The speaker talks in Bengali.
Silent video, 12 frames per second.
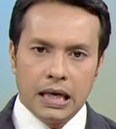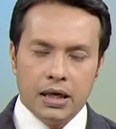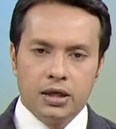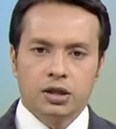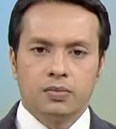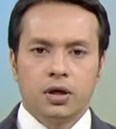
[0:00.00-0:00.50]

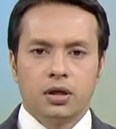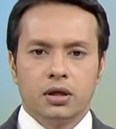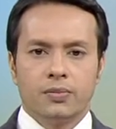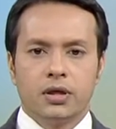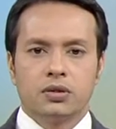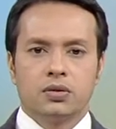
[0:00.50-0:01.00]
এ সময়
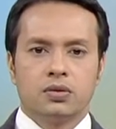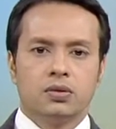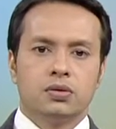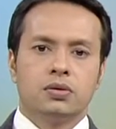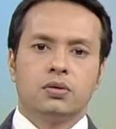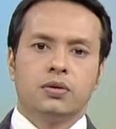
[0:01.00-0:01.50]
নির্বাচন
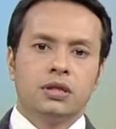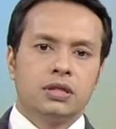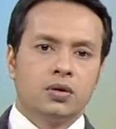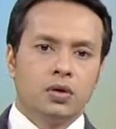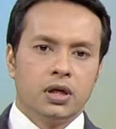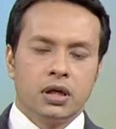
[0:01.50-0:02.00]
সুষ্ঠু
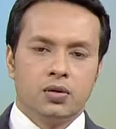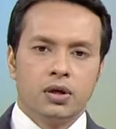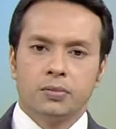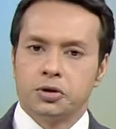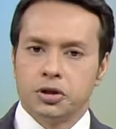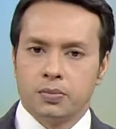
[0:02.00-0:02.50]
হয়েছে উল্লেখ
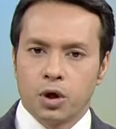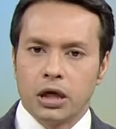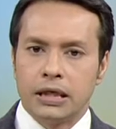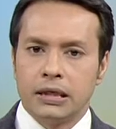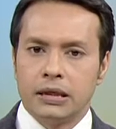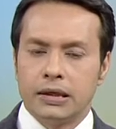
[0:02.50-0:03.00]
করে মন্ত্রী
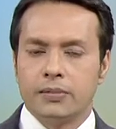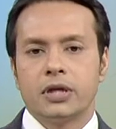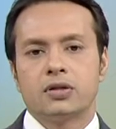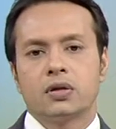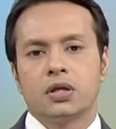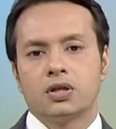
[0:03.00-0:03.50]
বলেন
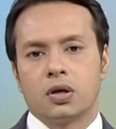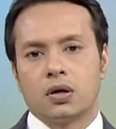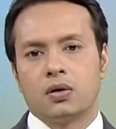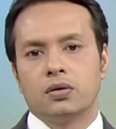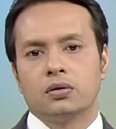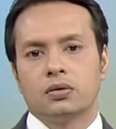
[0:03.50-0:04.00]
নির্বাচনে
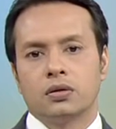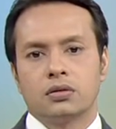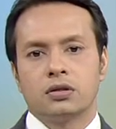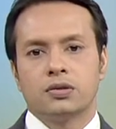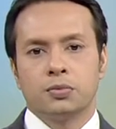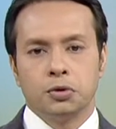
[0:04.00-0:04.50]
জনগণ
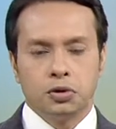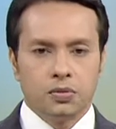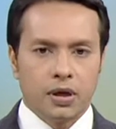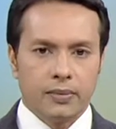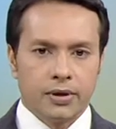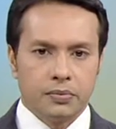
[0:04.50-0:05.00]

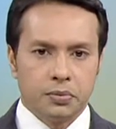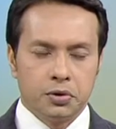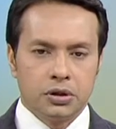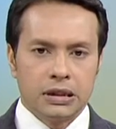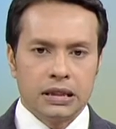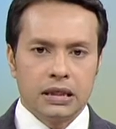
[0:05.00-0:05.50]
স্বতঃস্ফূর্তভাবে
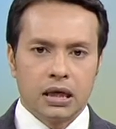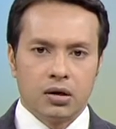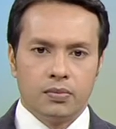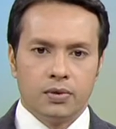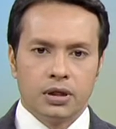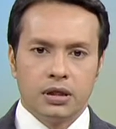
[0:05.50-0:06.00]
ভোট দিয়ে
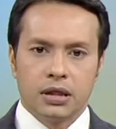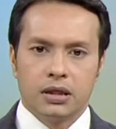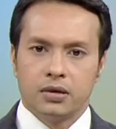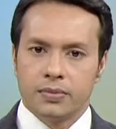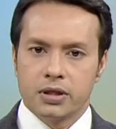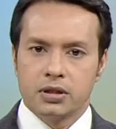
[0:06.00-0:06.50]
আওয়ামী লীগকে
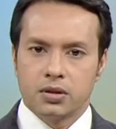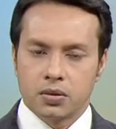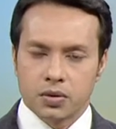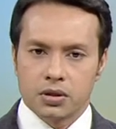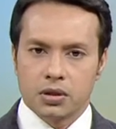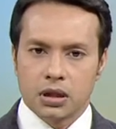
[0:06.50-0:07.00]
নির্বাচিত
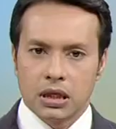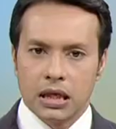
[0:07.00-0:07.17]
করেছে